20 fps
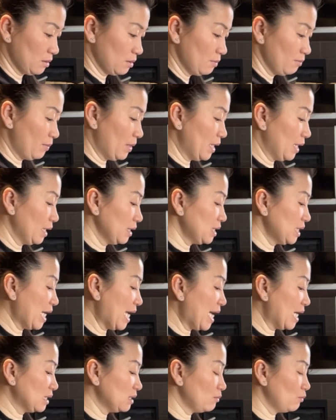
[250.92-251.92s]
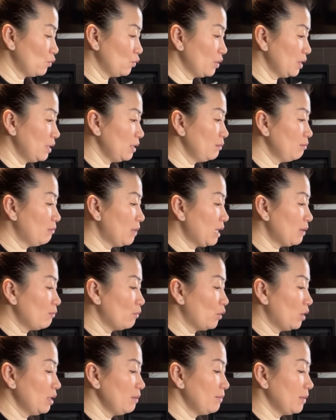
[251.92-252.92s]
và nắng cha cho mối mật
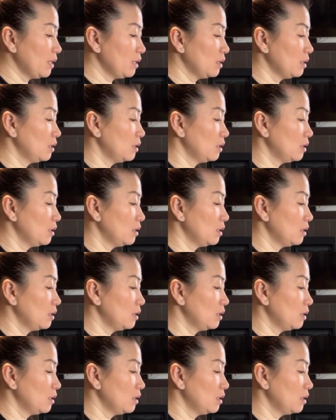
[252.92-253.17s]
mối mình